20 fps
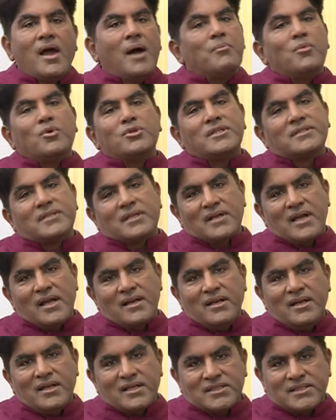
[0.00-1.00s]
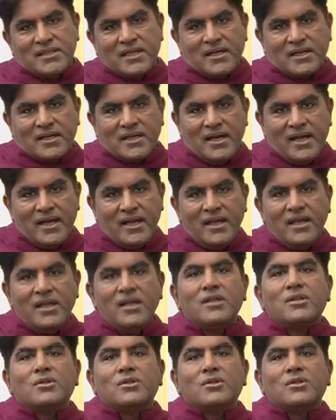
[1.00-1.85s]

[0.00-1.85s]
अब मोदी सरकार ने लक्ष्य रखा है